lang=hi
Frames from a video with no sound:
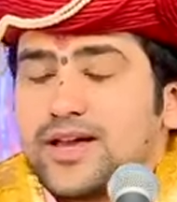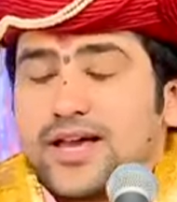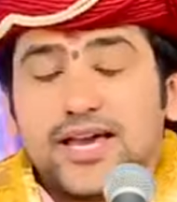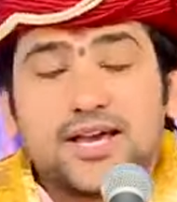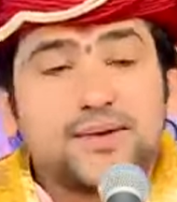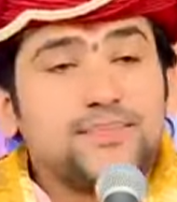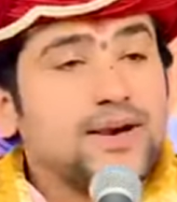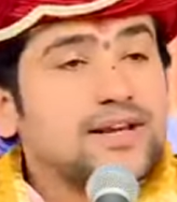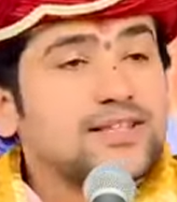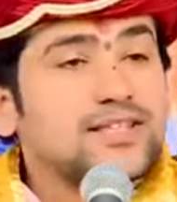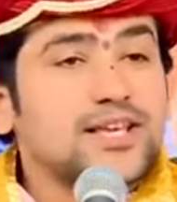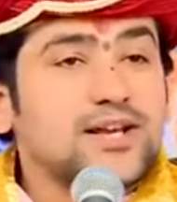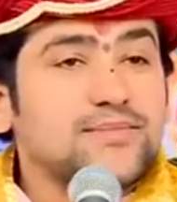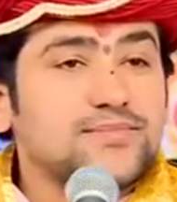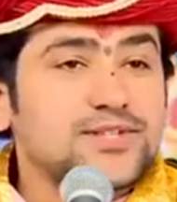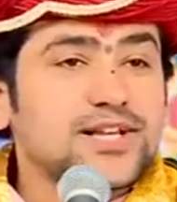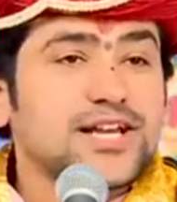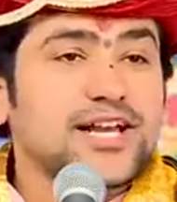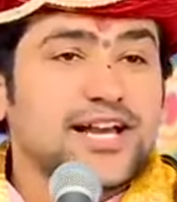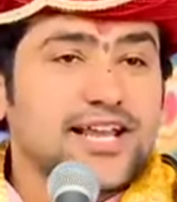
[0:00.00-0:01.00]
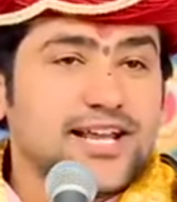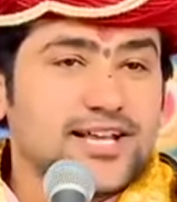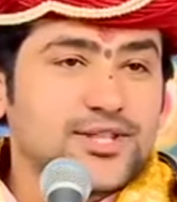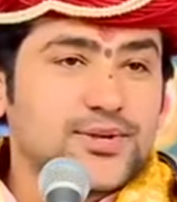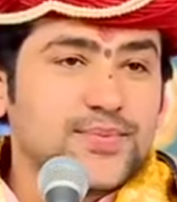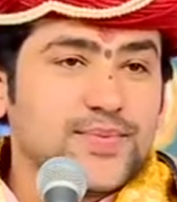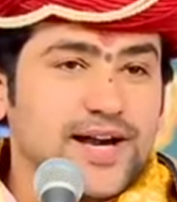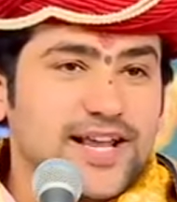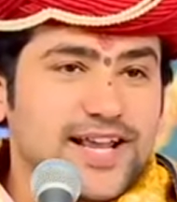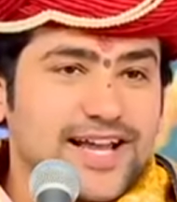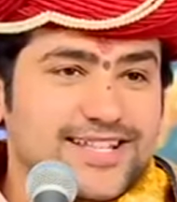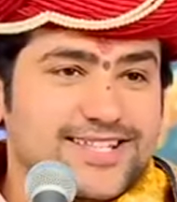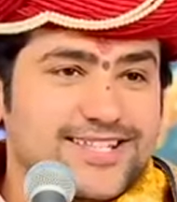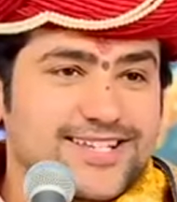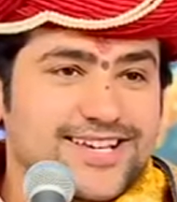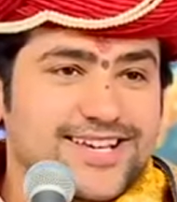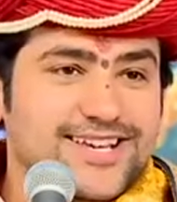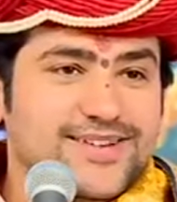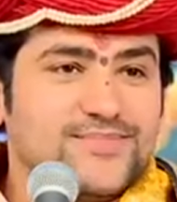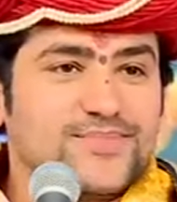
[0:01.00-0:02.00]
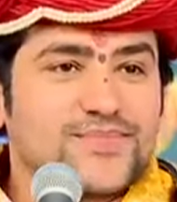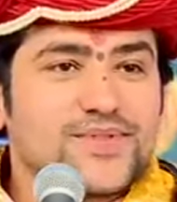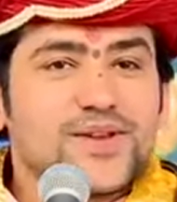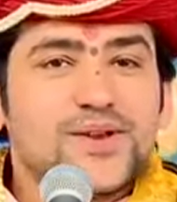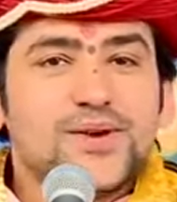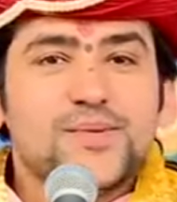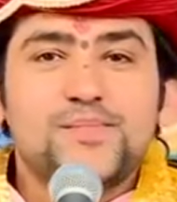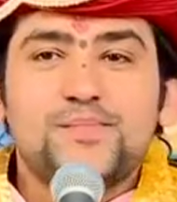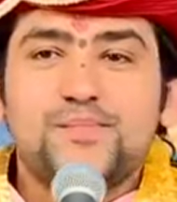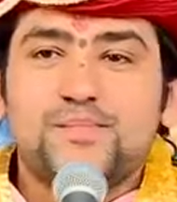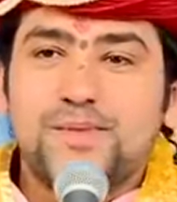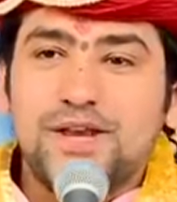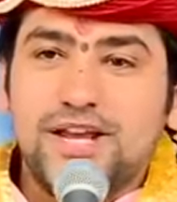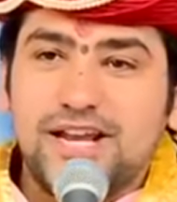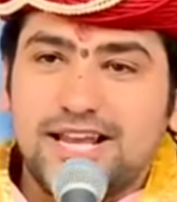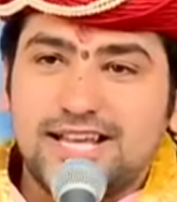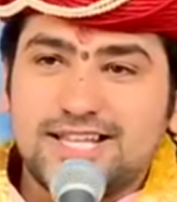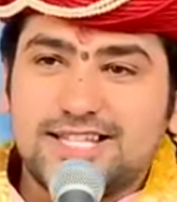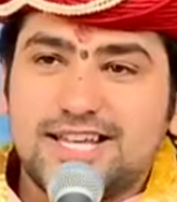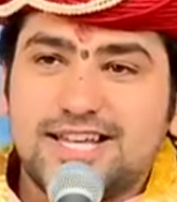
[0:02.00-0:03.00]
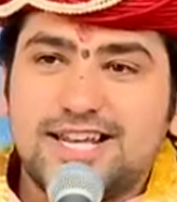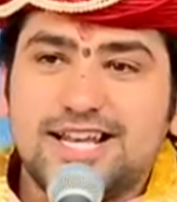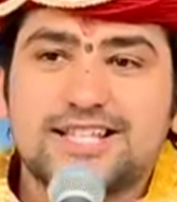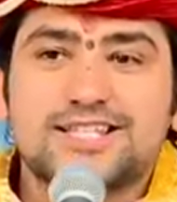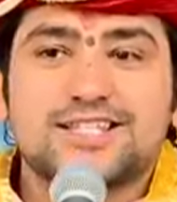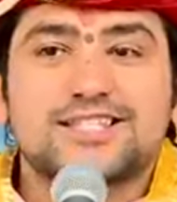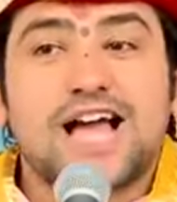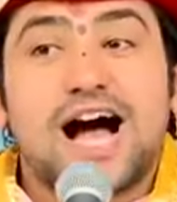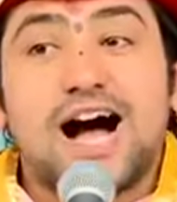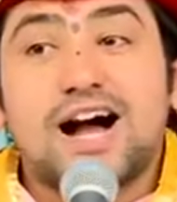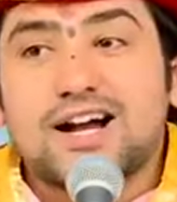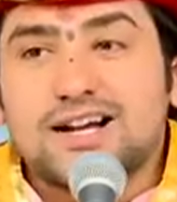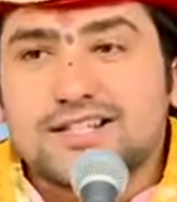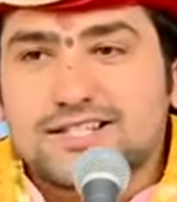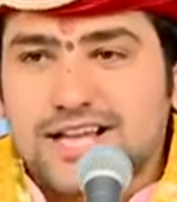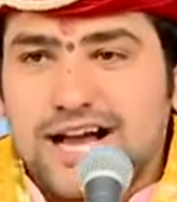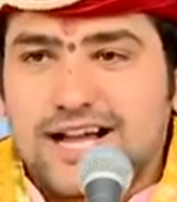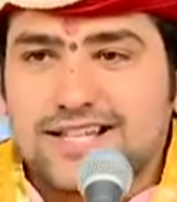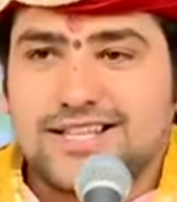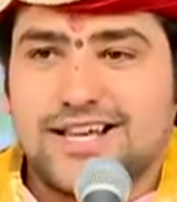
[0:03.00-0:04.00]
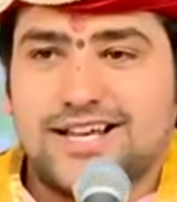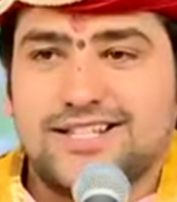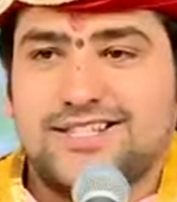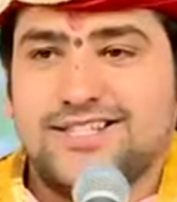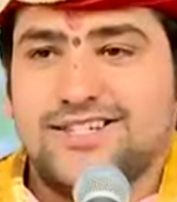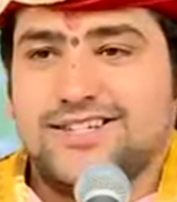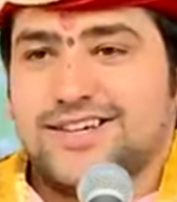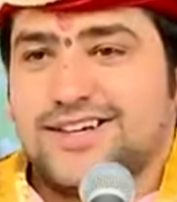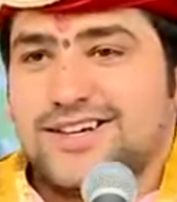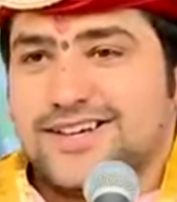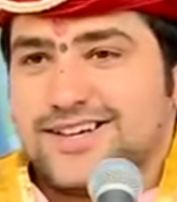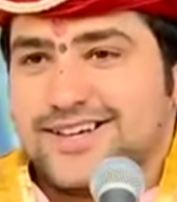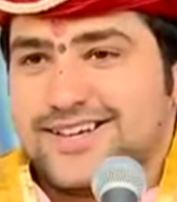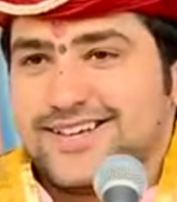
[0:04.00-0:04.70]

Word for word: एक व्यक्ति हमसे कह रहे थे महाराज जी पीने से ना ताकत आ जाती है